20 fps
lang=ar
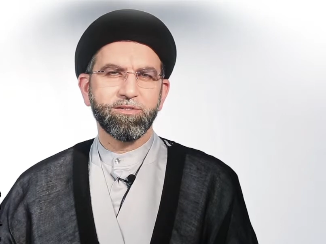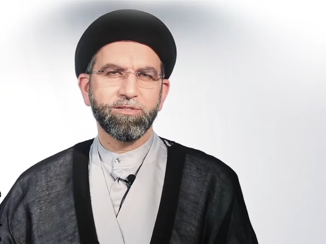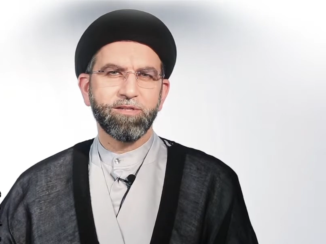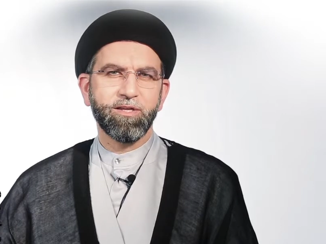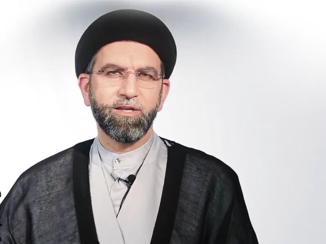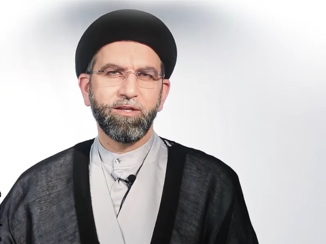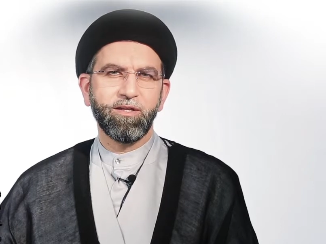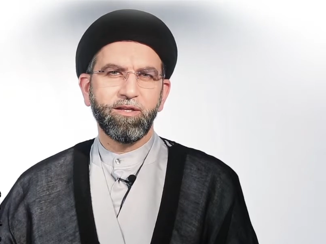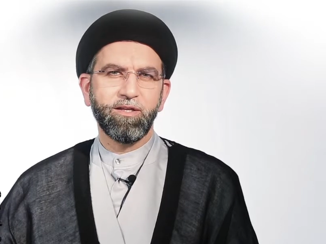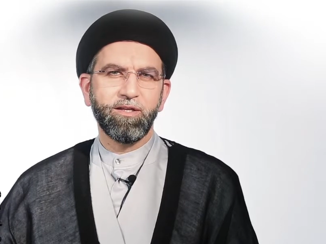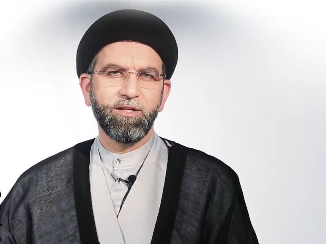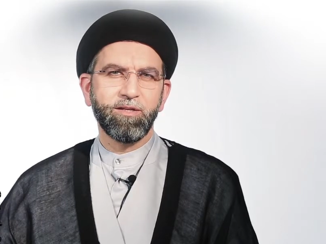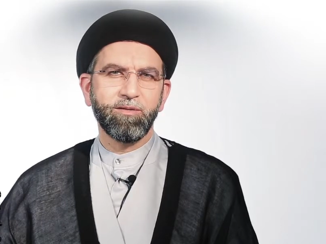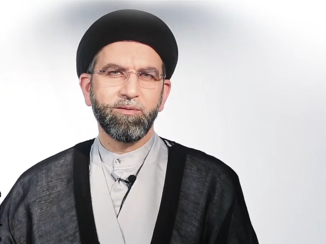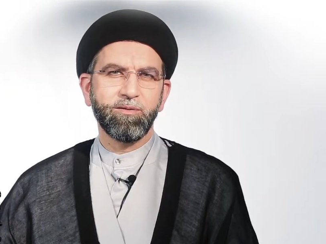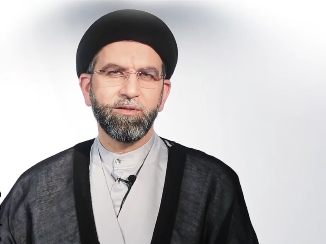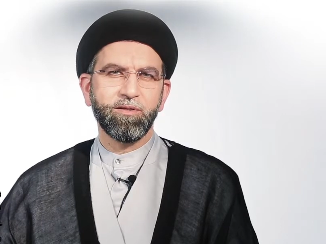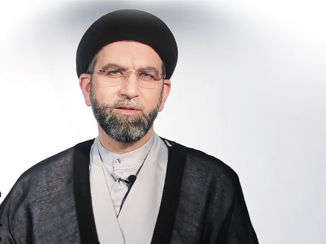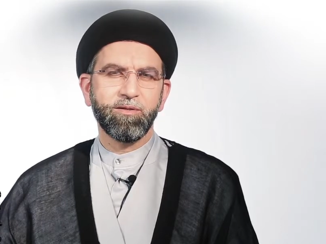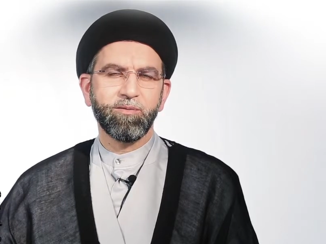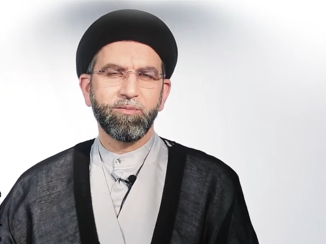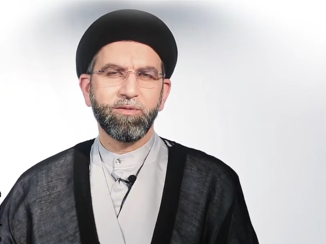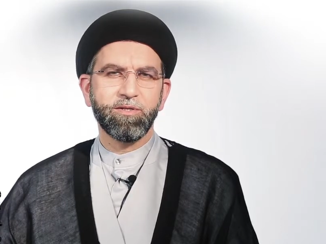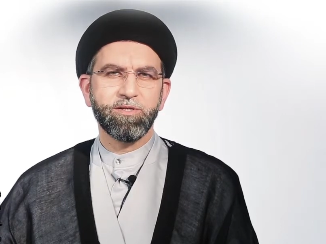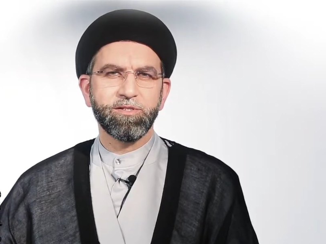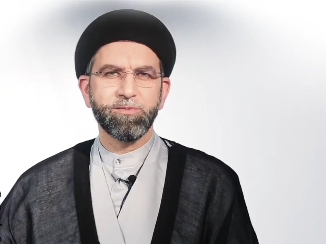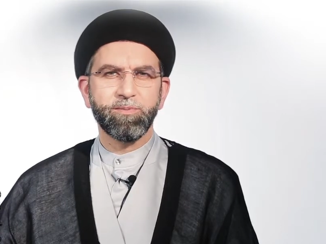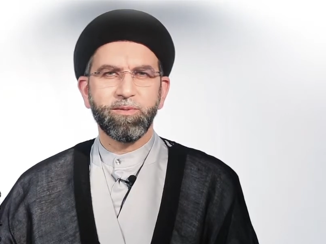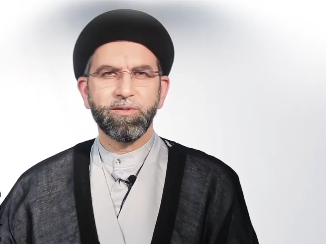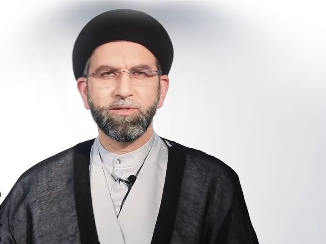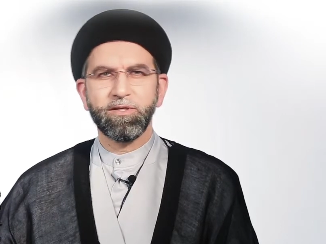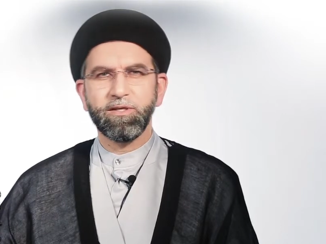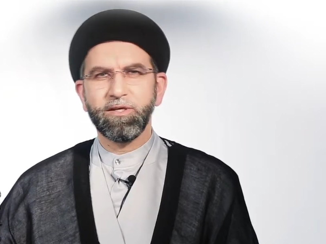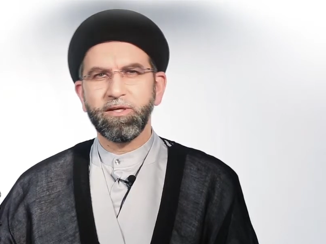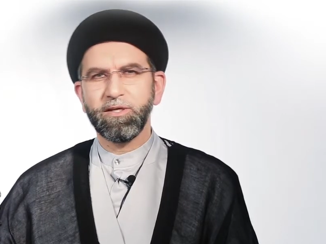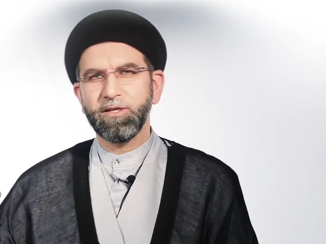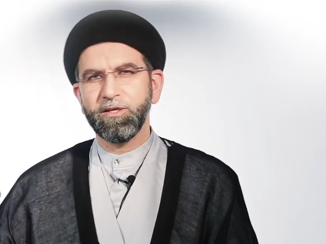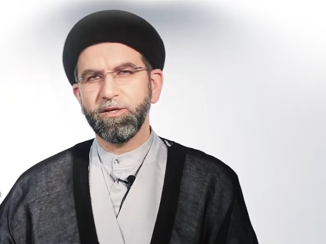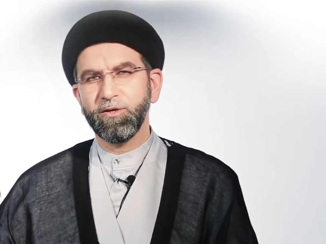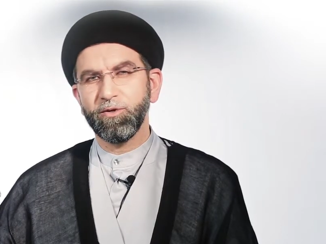الصالحين بالنسبة
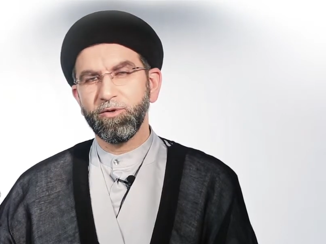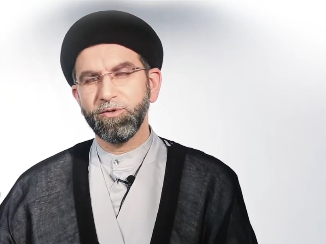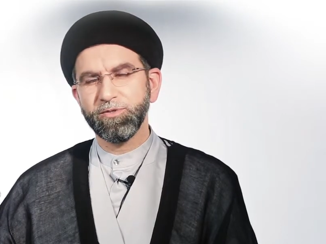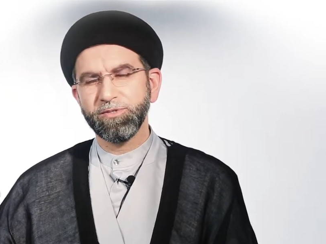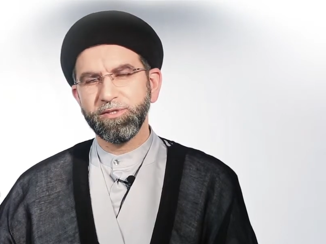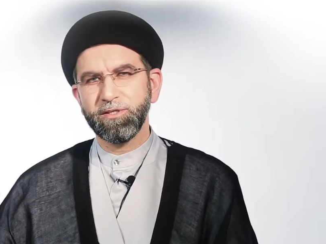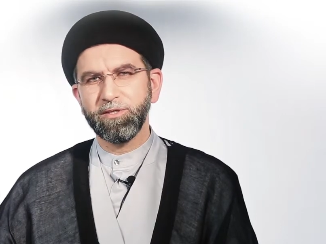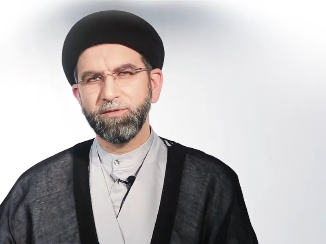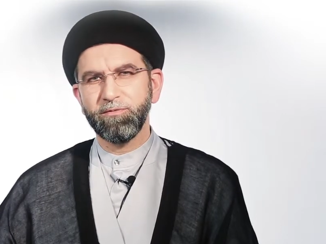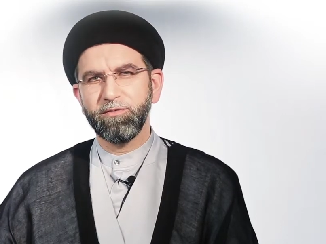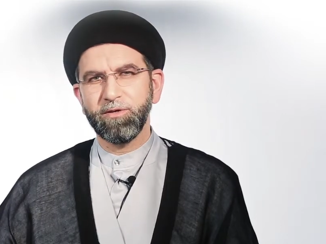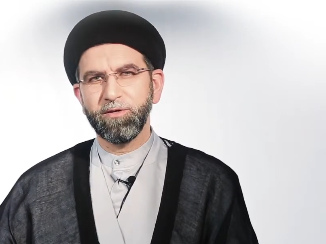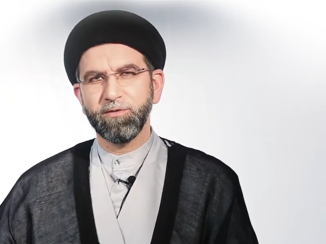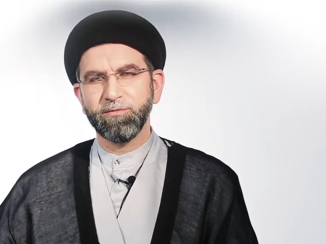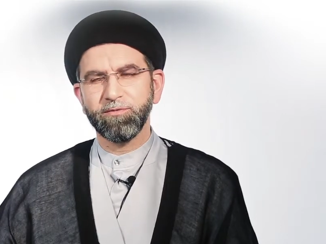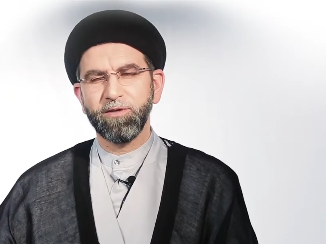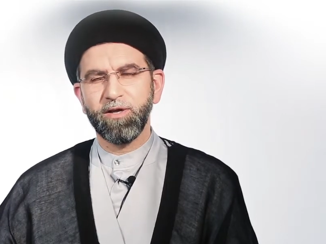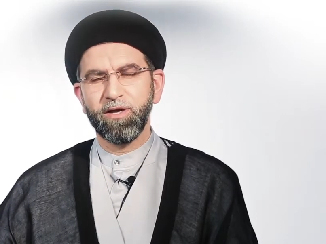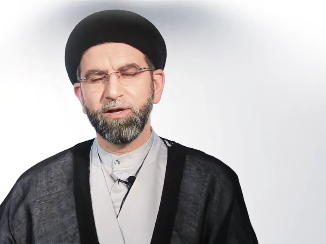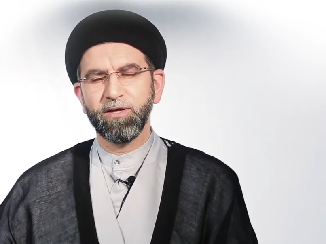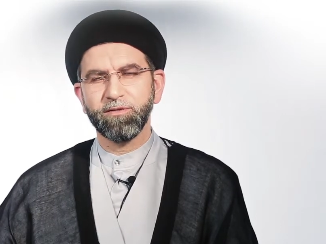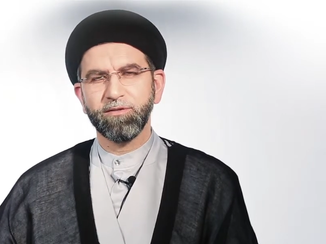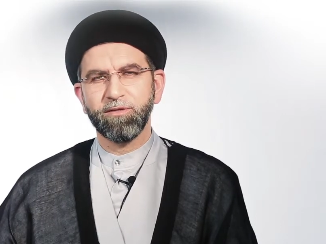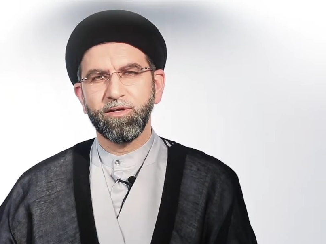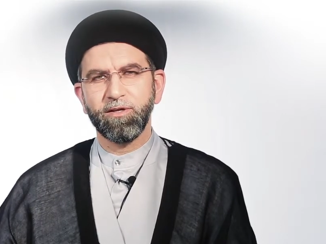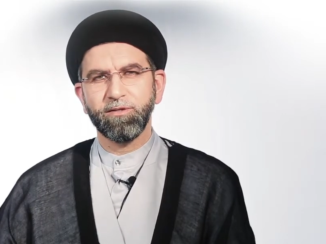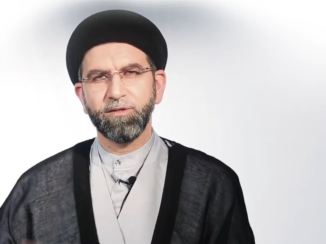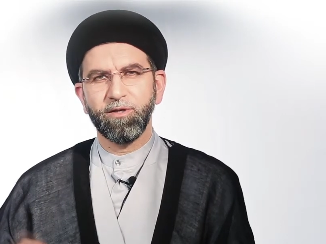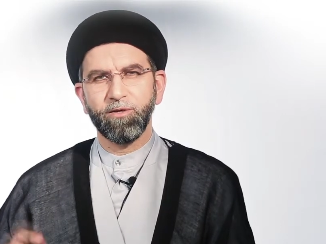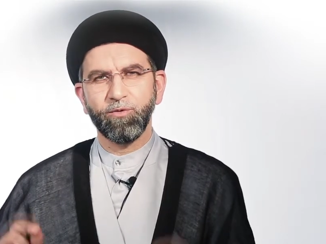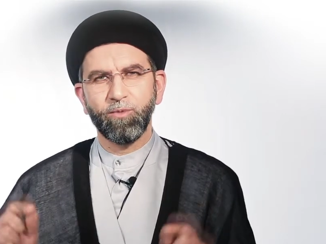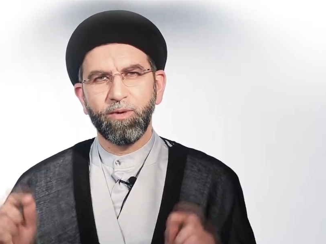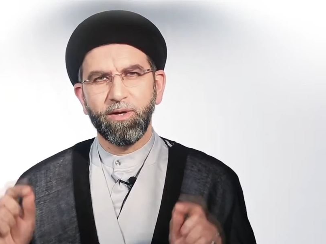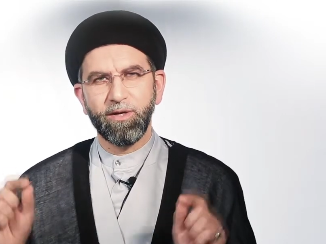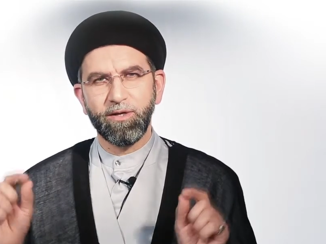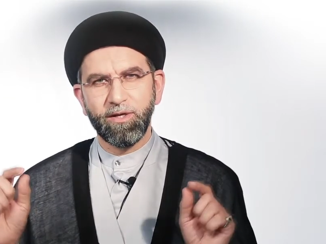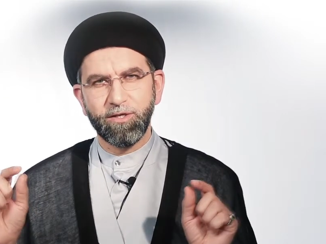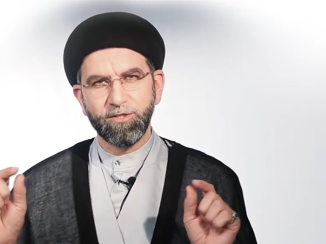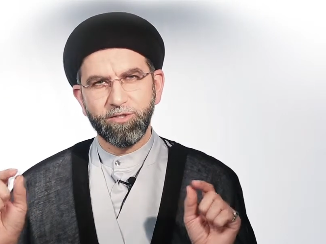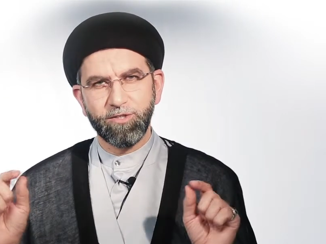للرخصة في الإفطار تحت
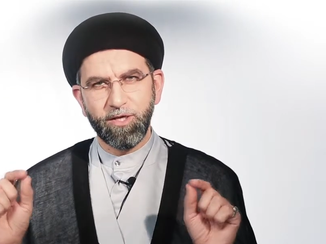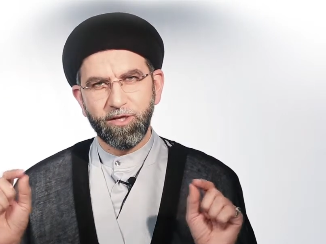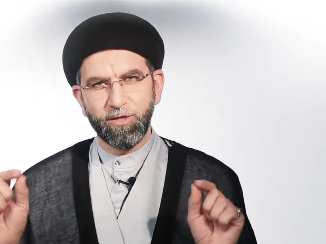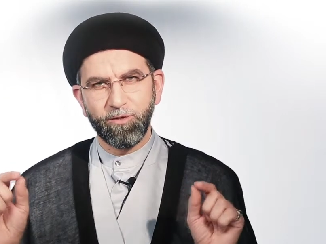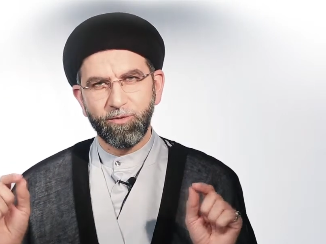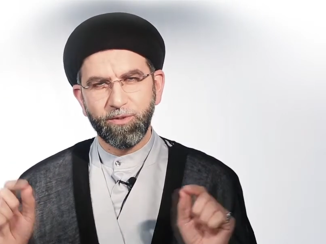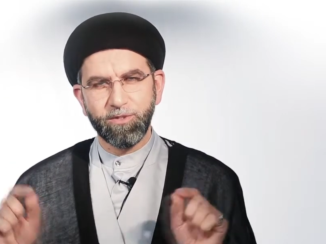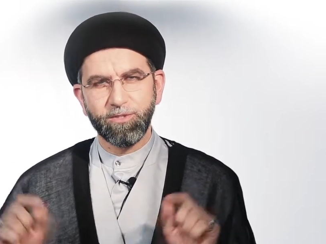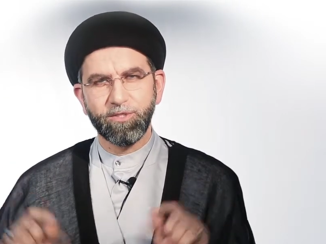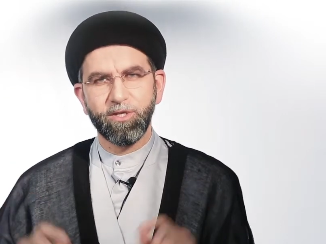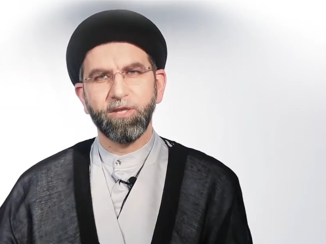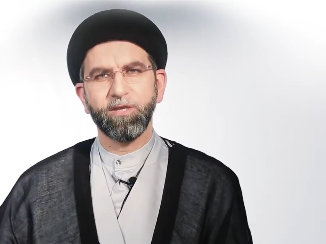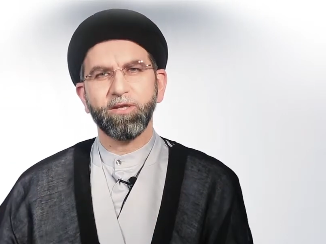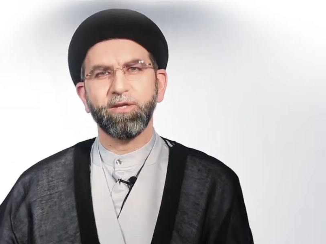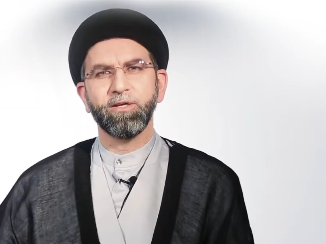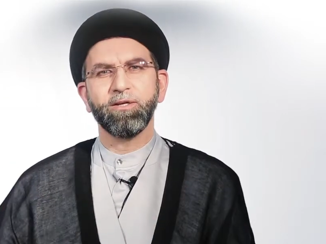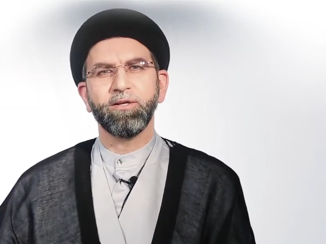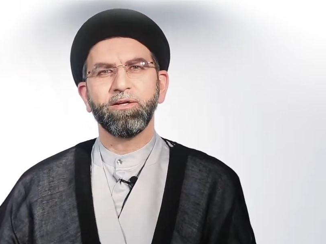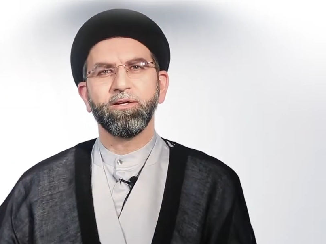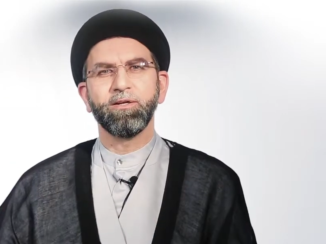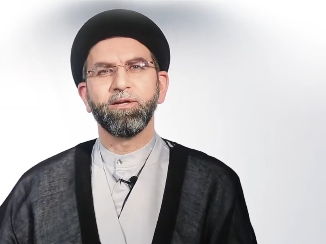عنوان الشيخ والشيخة